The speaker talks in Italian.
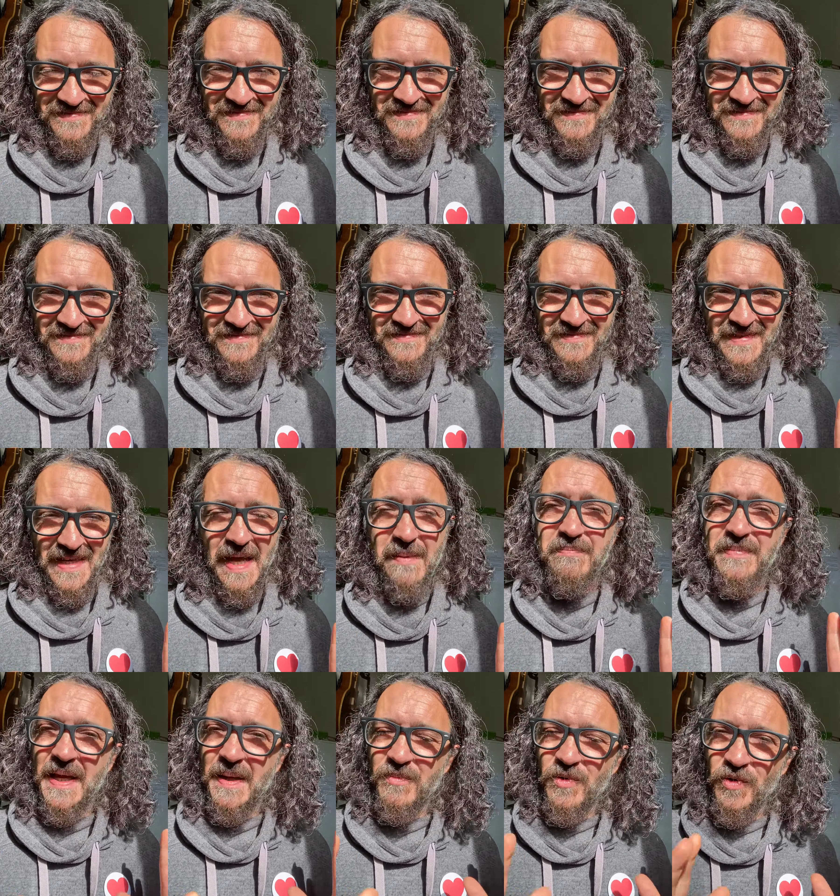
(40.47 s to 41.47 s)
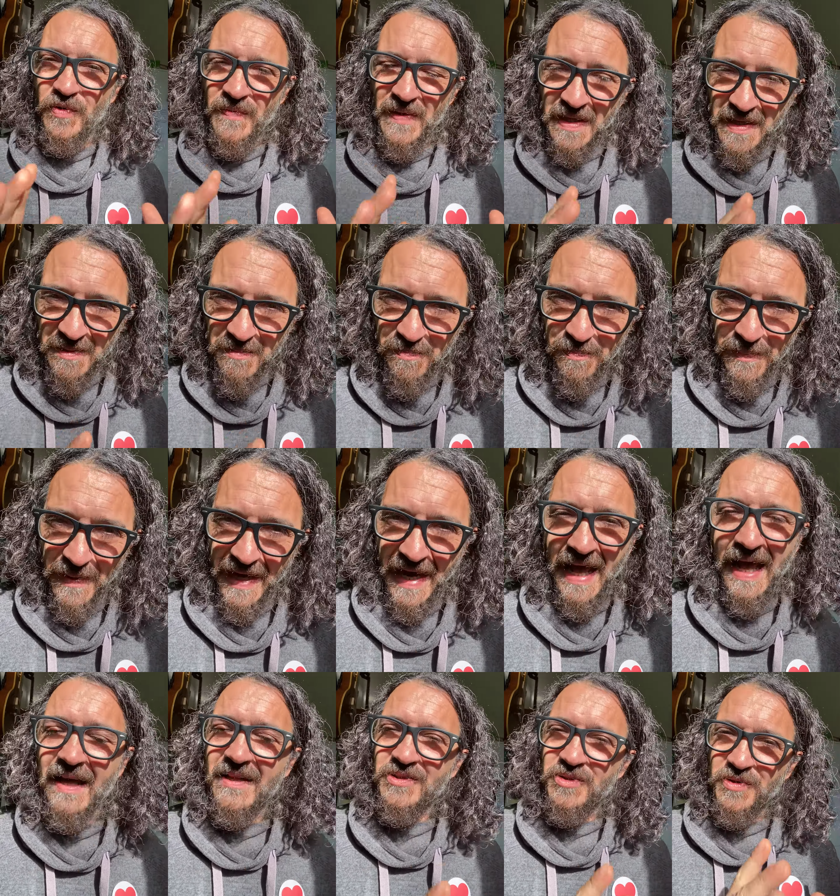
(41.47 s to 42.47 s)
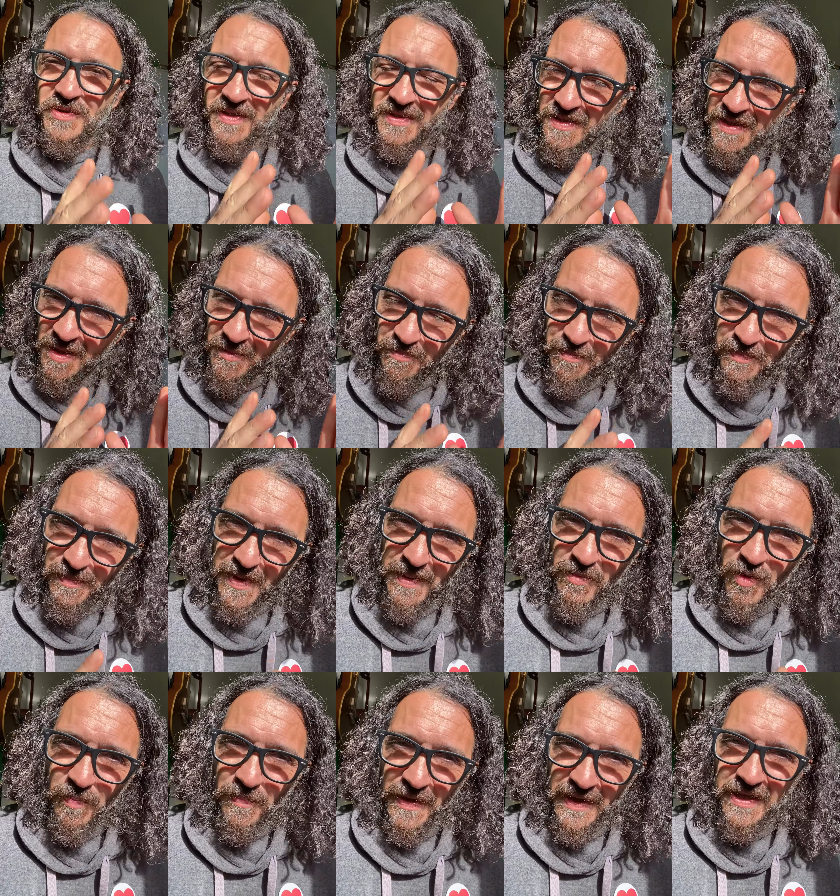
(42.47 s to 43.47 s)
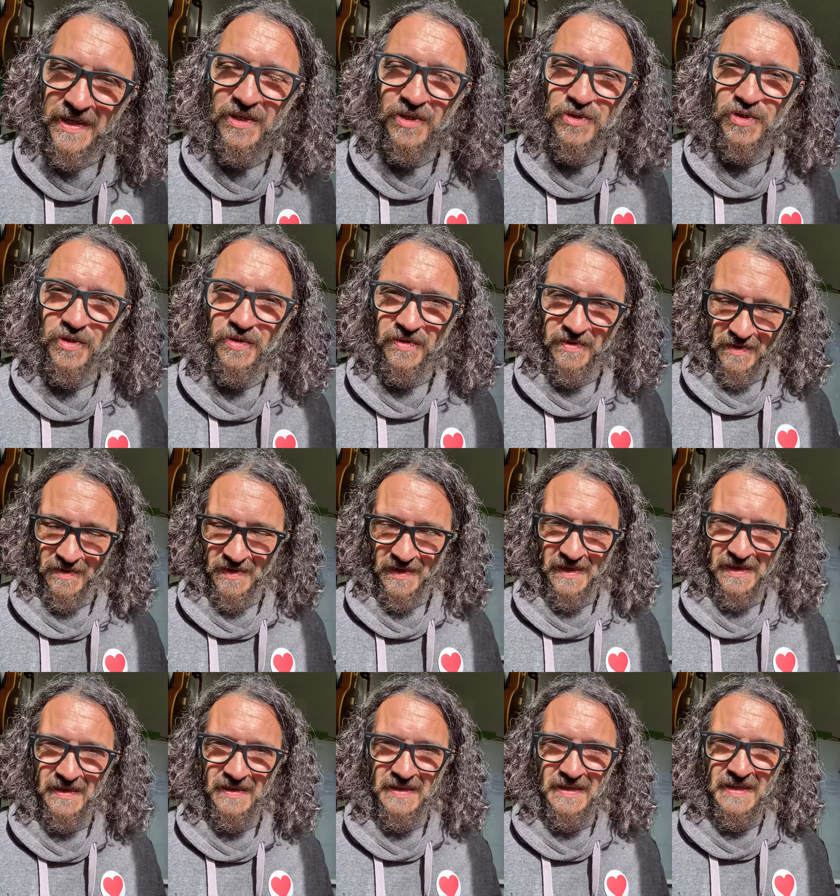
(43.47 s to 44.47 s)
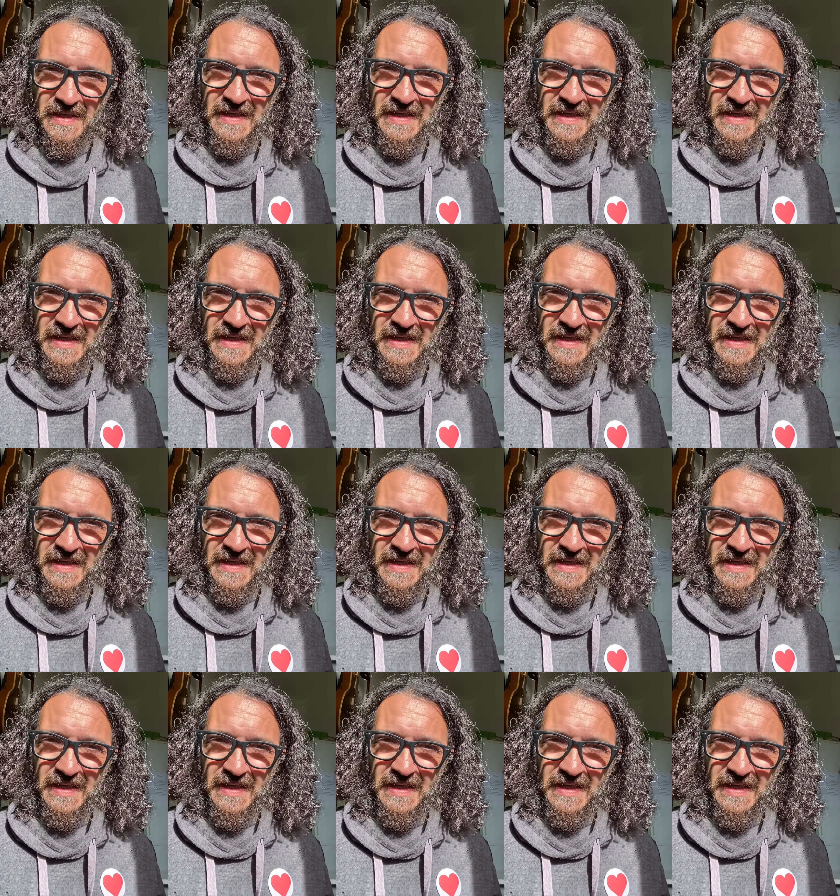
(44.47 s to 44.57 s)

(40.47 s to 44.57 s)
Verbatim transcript: Mm? Abbiamo imparato che nel primo periodo eh,